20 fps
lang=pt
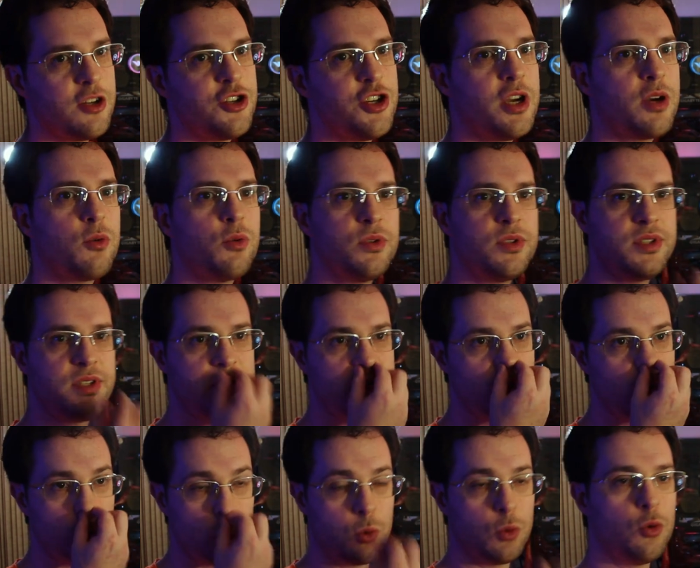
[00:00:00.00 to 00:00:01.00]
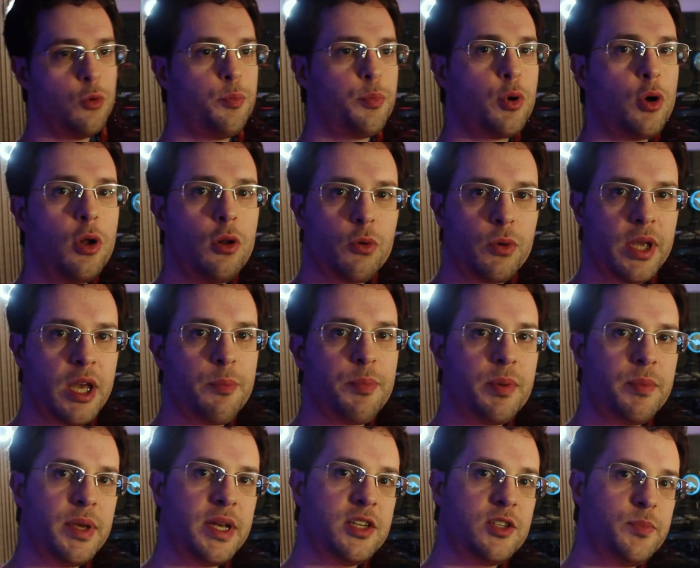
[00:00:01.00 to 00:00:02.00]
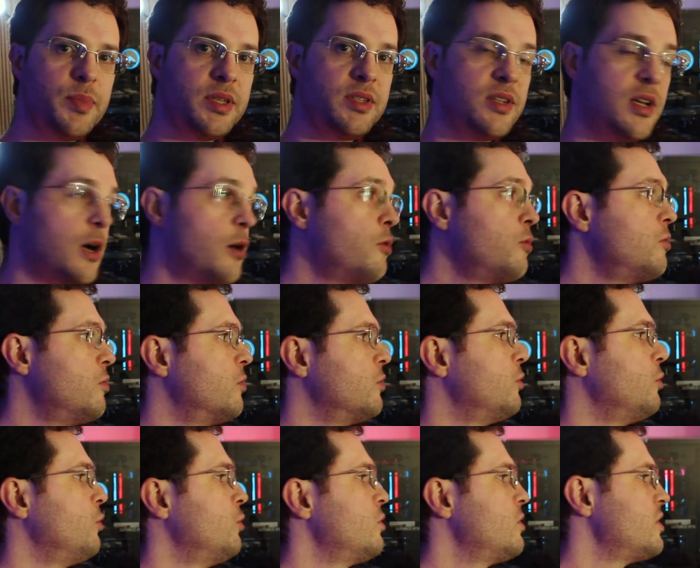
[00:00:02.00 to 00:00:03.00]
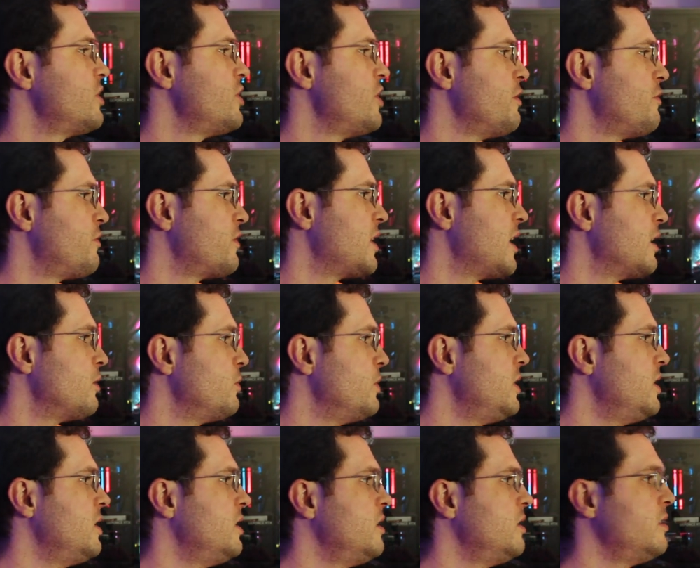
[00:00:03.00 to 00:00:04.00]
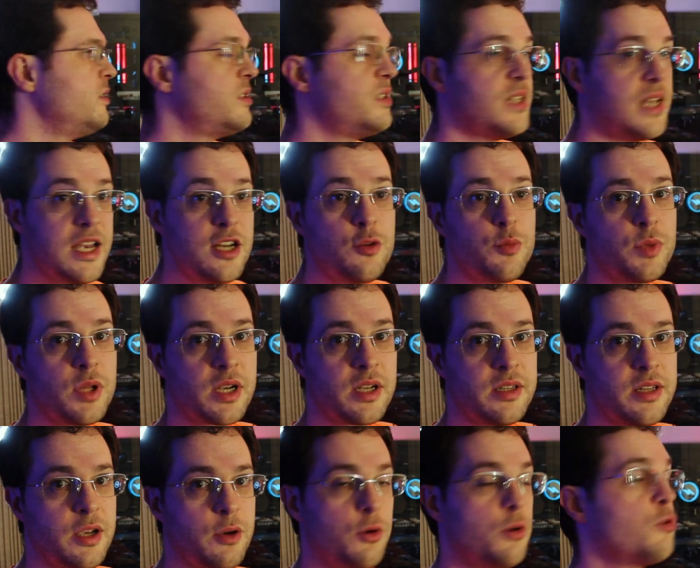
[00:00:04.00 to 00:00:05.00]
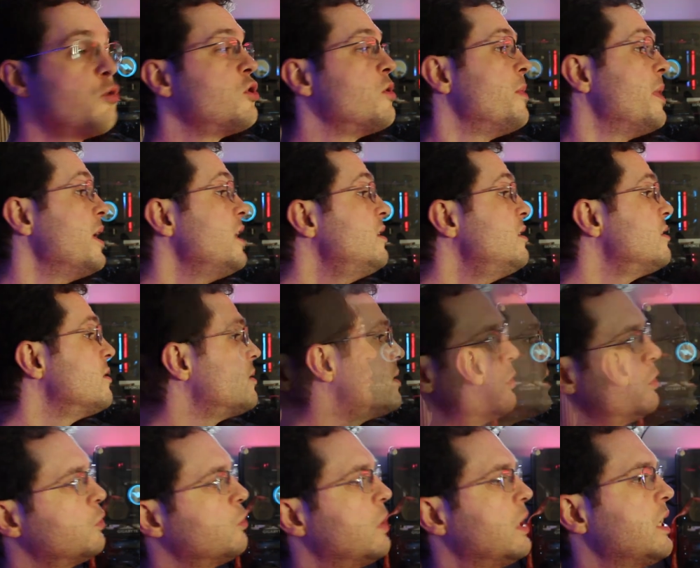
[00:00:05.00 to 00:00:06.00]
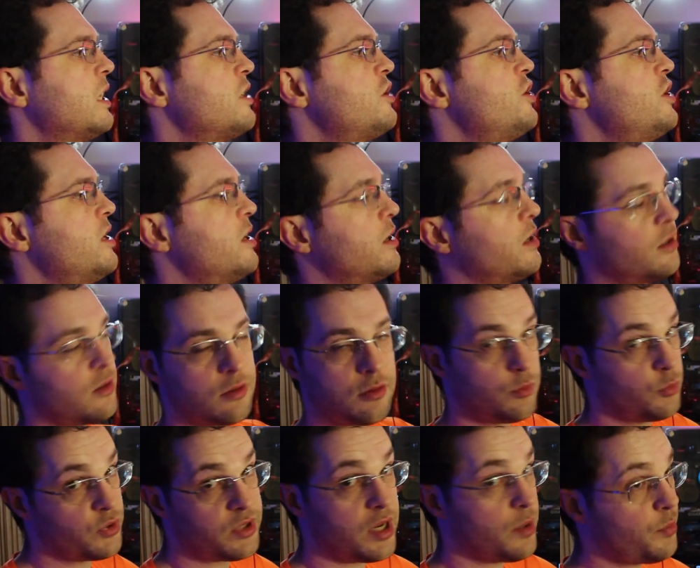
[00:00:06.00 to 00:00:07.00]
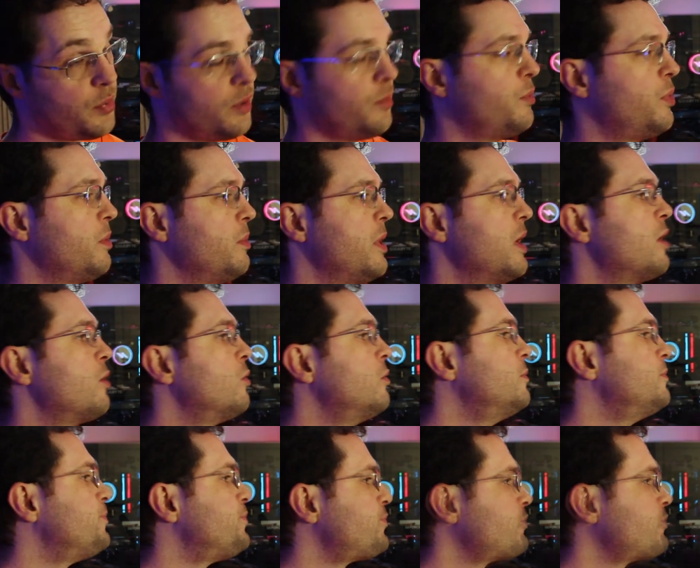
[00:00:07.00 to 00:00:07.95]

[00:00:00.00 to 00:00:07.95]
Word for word: tinha acontecido o prólogo e a primeira especial, onde o Lucas tinha ficado em sétimo na categoria Ultimate. O Alatia, como sempre, em primeiro.